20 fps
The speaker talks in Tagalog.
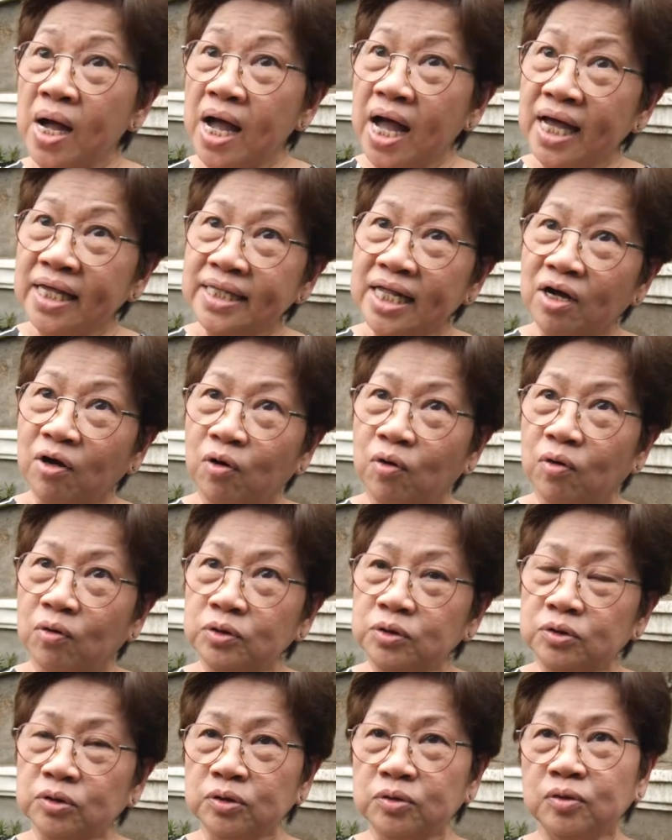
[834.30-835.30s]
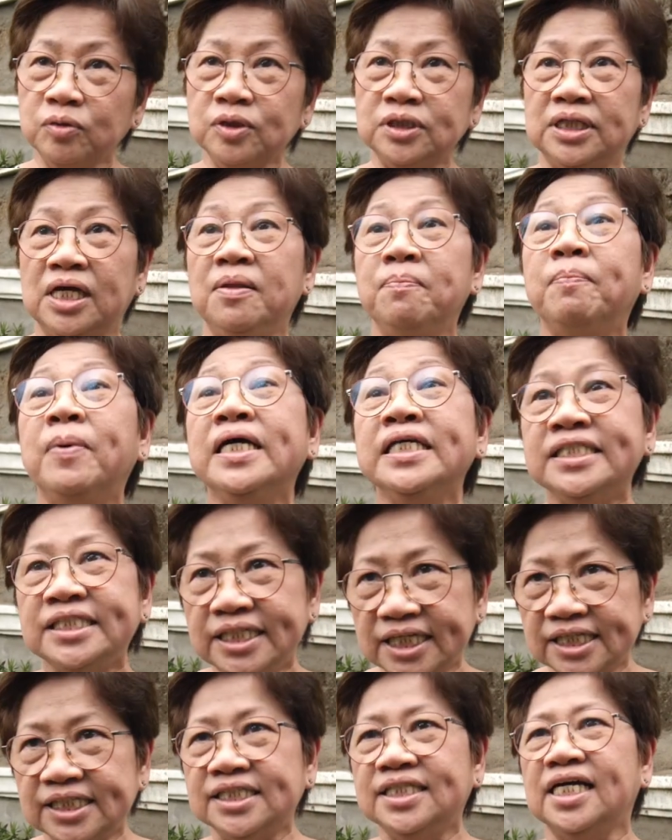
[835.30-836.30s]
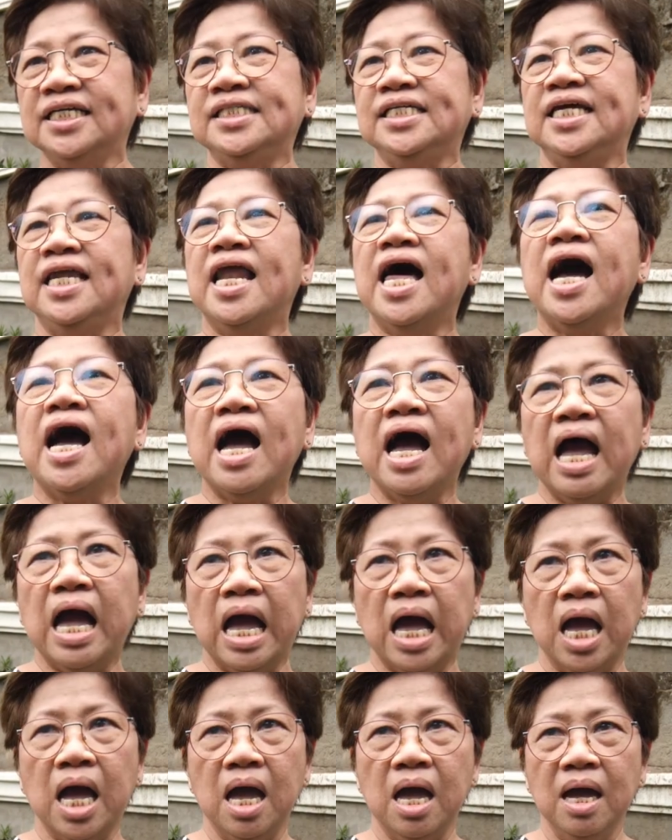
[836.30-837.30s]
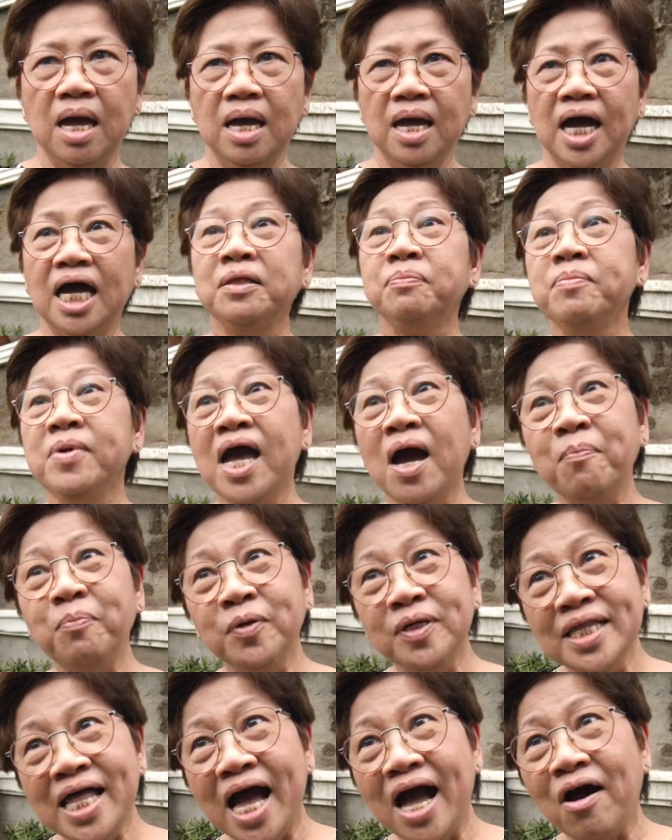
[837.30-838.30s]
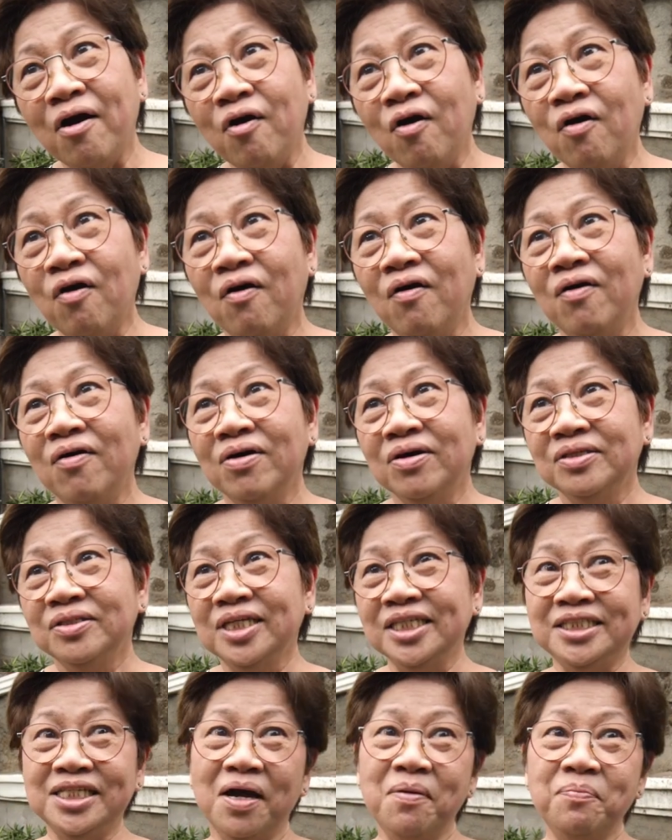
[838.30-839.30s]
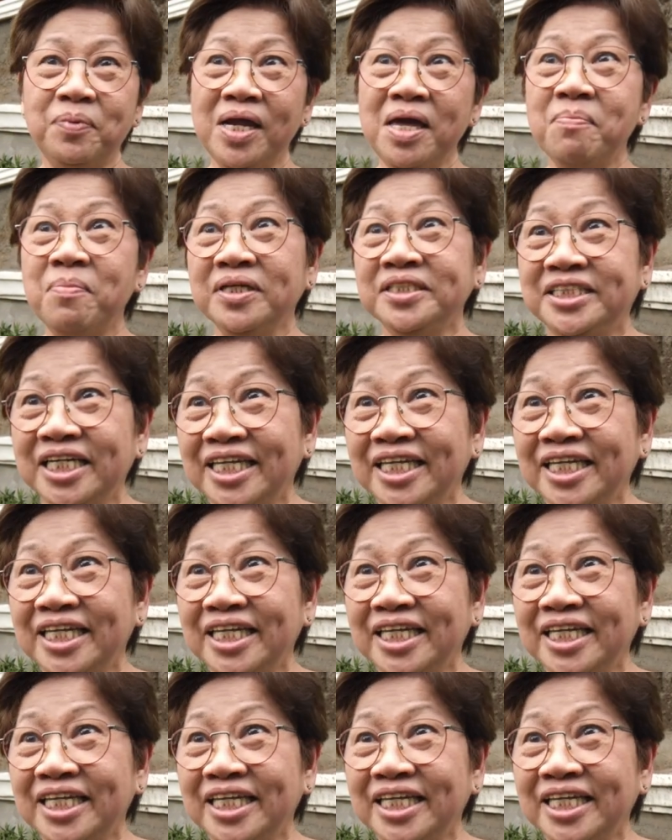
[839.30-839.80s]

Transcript: mga anak ko, kung tutuusin, pang six na sila. At may apo na ako. Di syempre, ibang